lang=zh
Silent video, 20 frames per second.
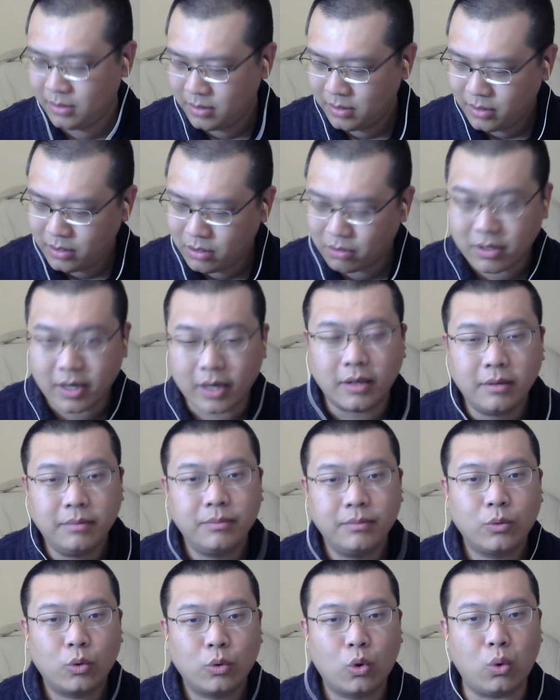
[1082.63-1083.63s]
就是这个。
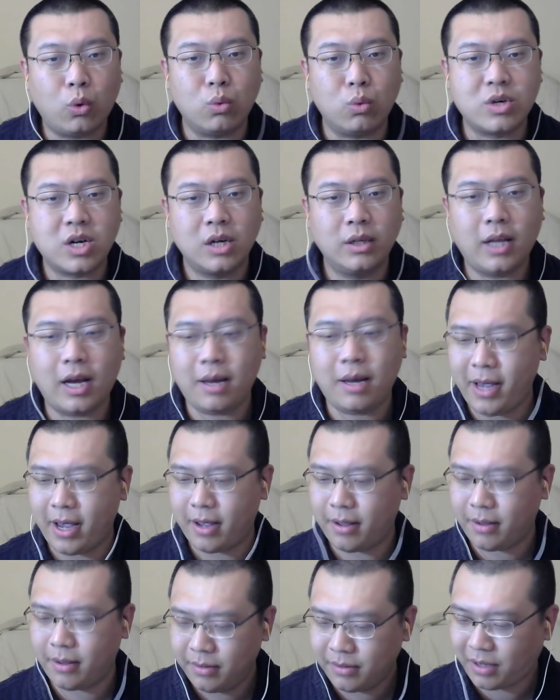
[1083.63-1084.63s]
苦撑待变，
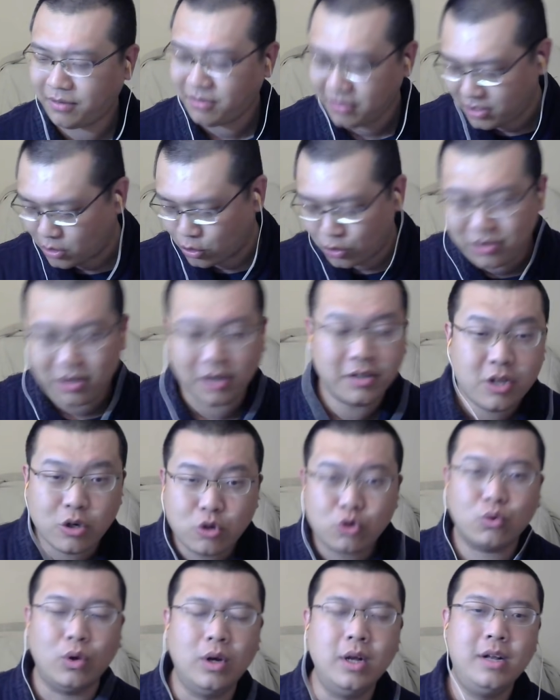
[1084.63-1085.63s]
他自己曾经
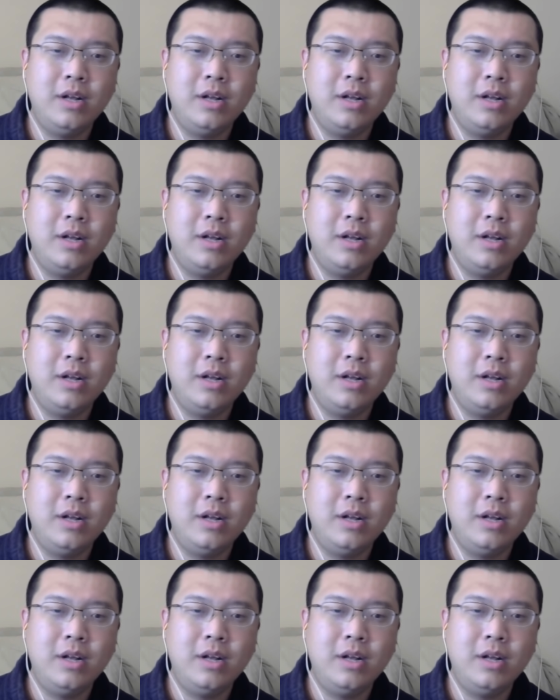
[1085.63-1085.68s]
说，